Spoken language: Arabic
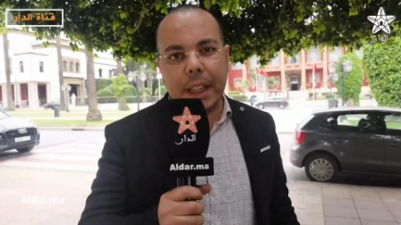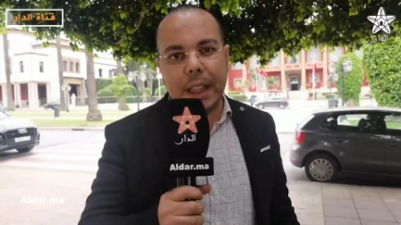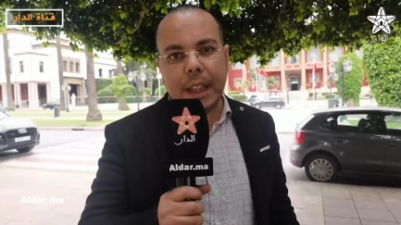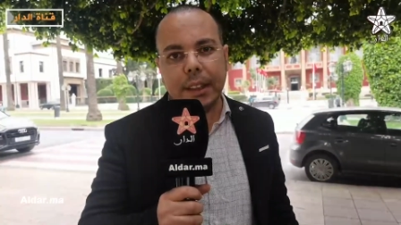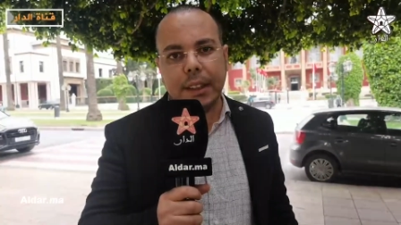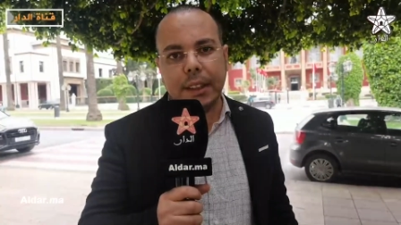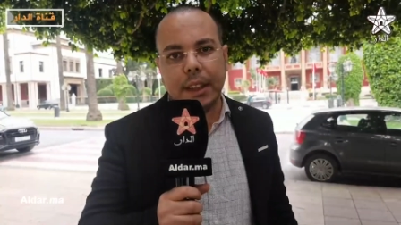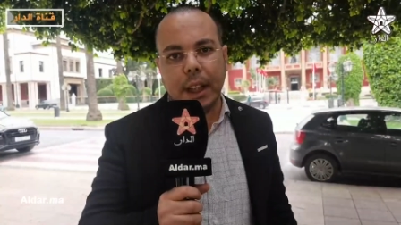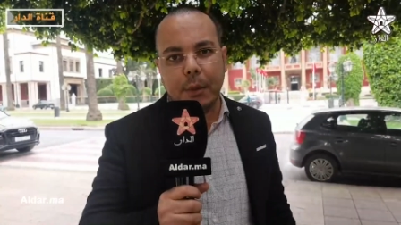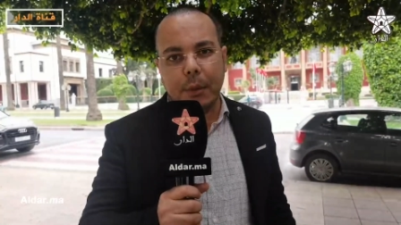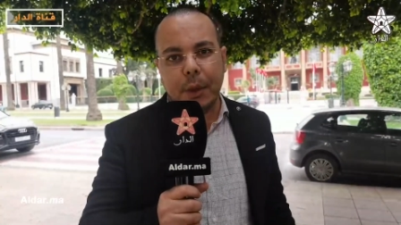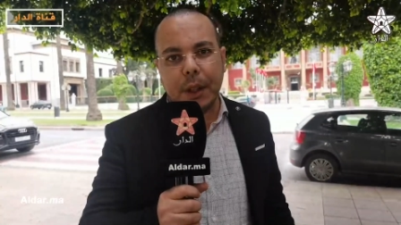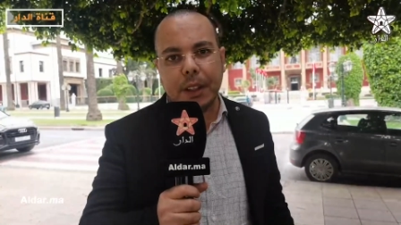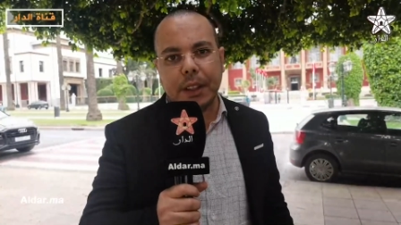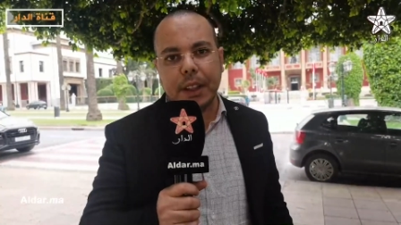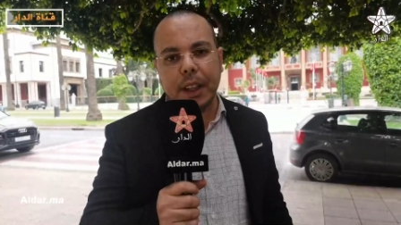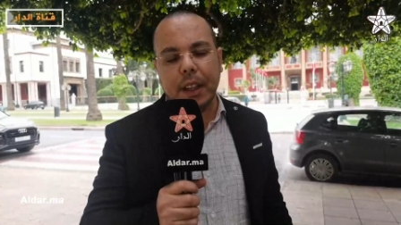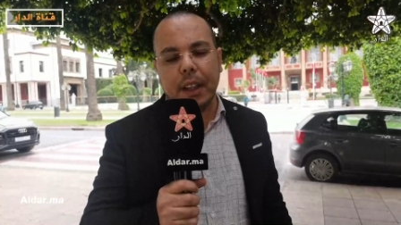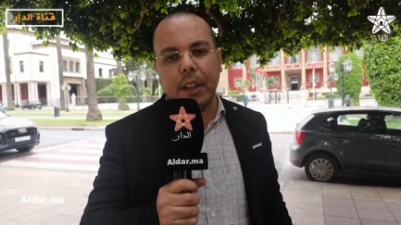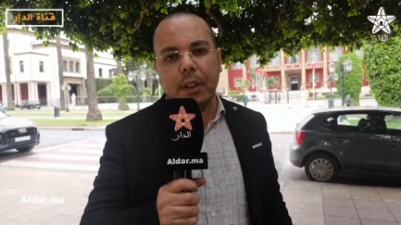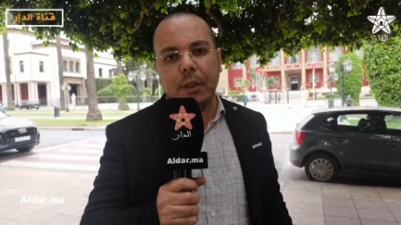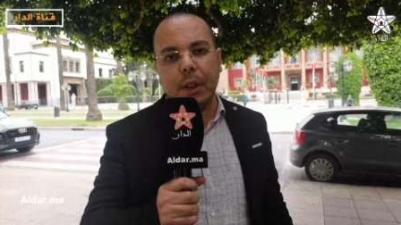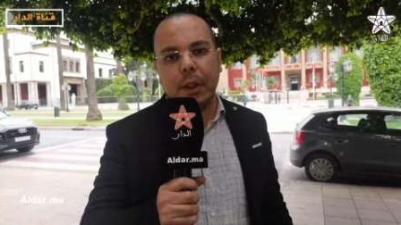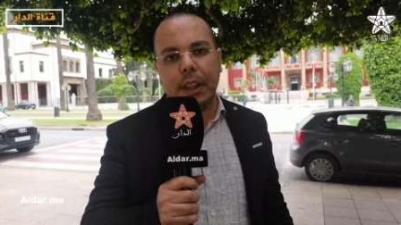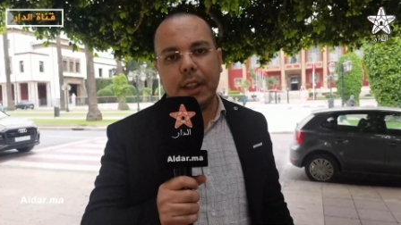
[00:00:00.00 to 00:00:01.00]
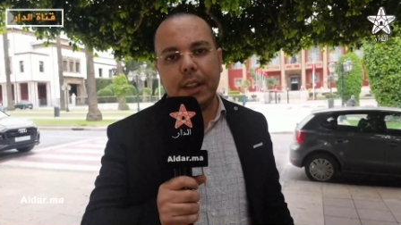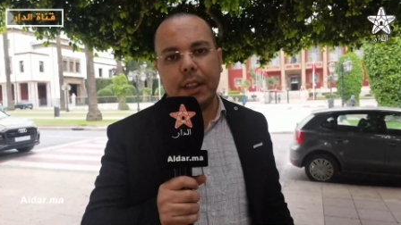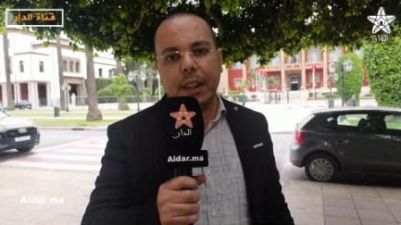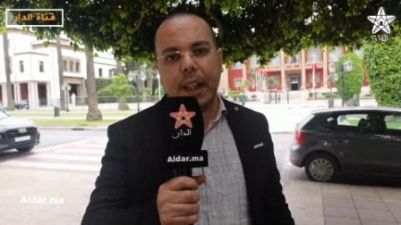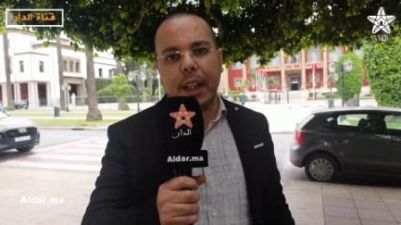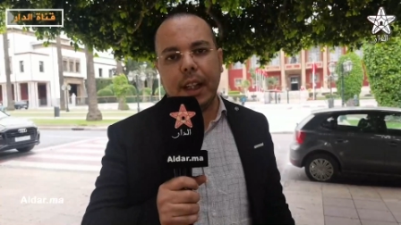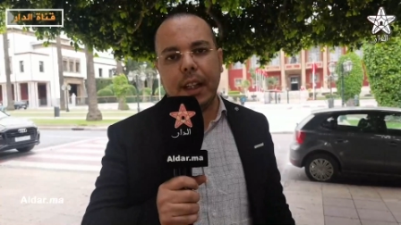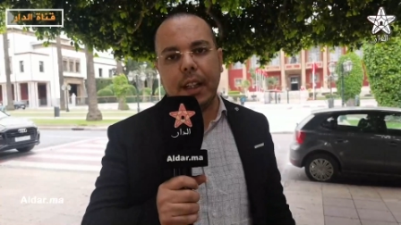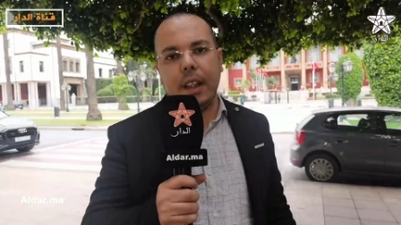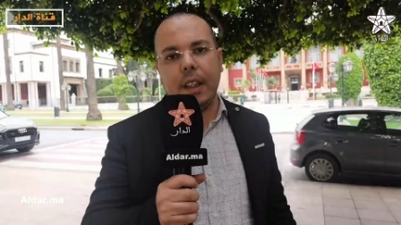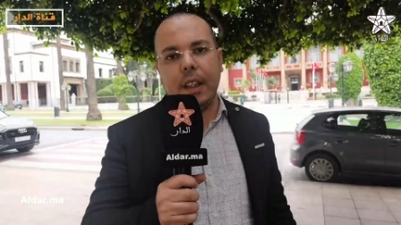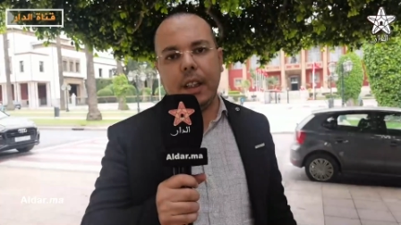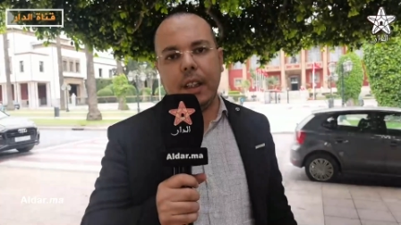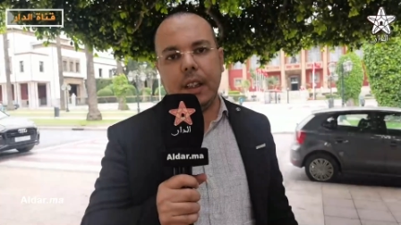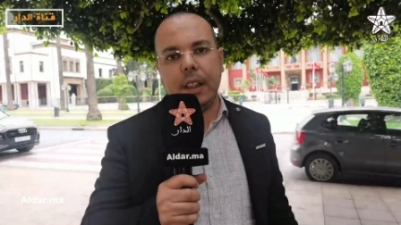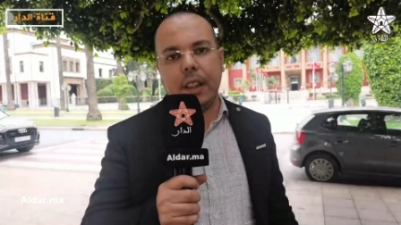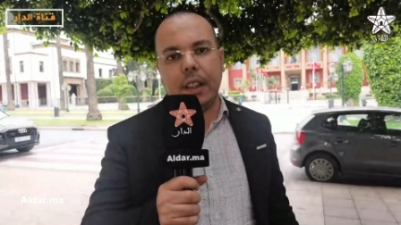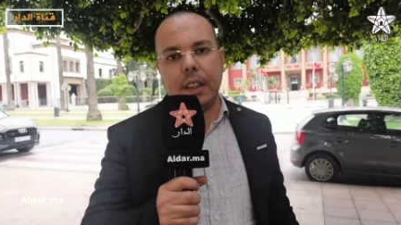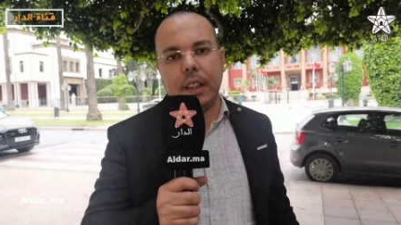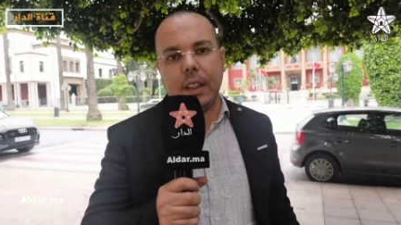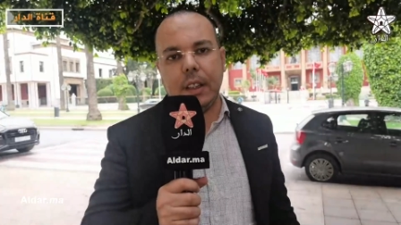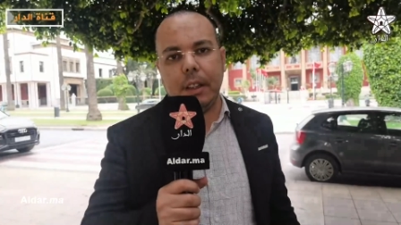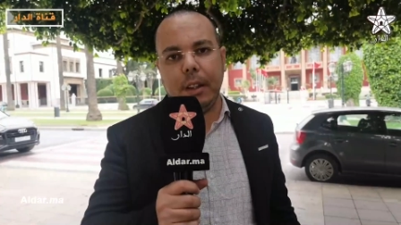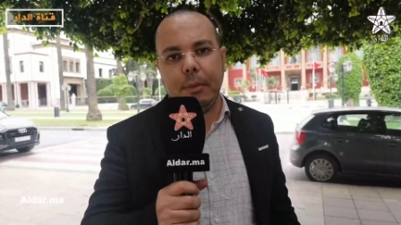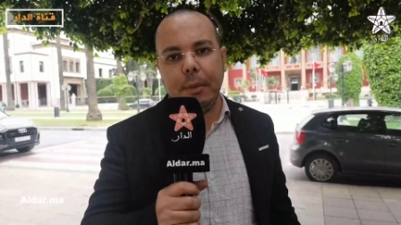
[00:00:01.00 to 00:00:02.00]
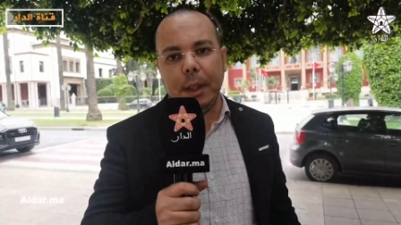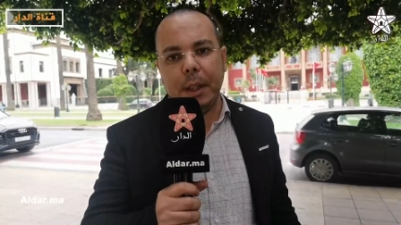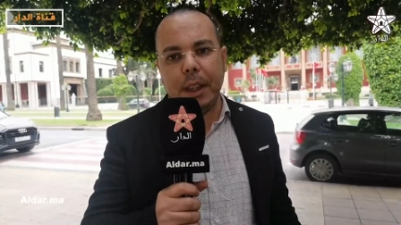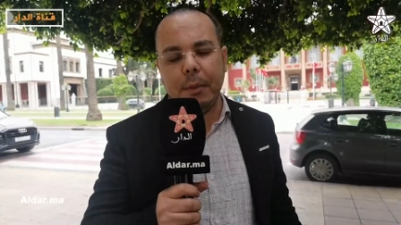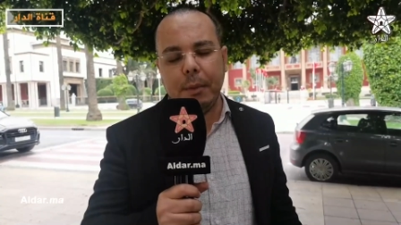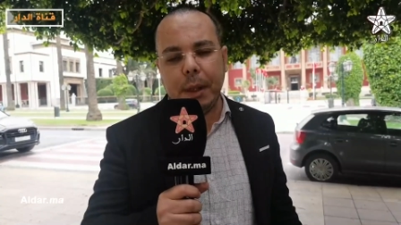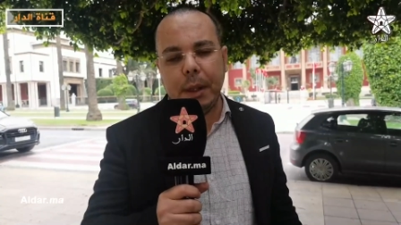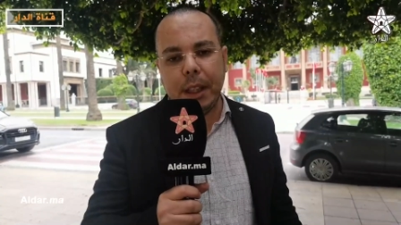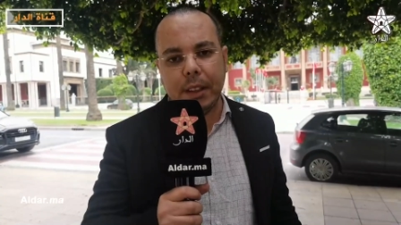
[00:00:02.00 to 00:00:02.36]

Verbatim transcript: آه، من التلفزة والإذاعة آه،